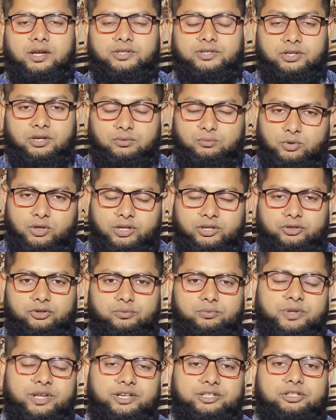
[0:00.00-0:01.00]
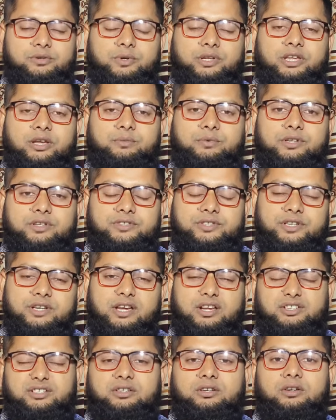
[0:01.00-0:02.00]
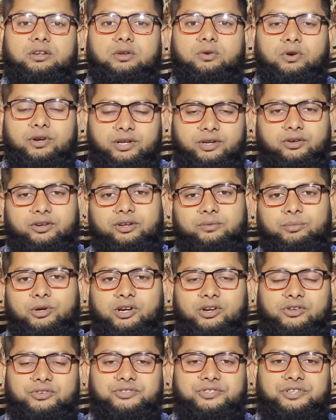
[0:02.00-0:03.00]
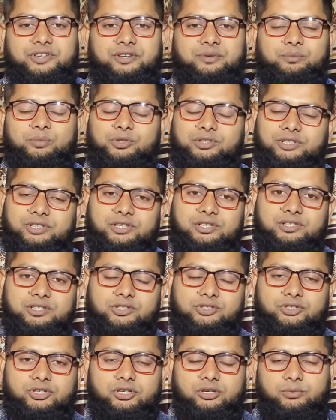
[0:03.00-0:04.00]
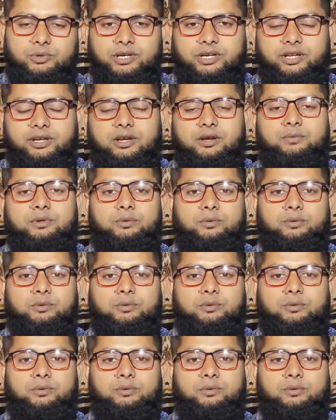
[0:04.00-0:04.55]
আসসালামু আলাইকুম ভিয়া সবাই কেমন আছেন আশা করি অনেক অনেক ভালো আছেন প্রতিদিন স্বাস্থ্য সেবা নিয়ে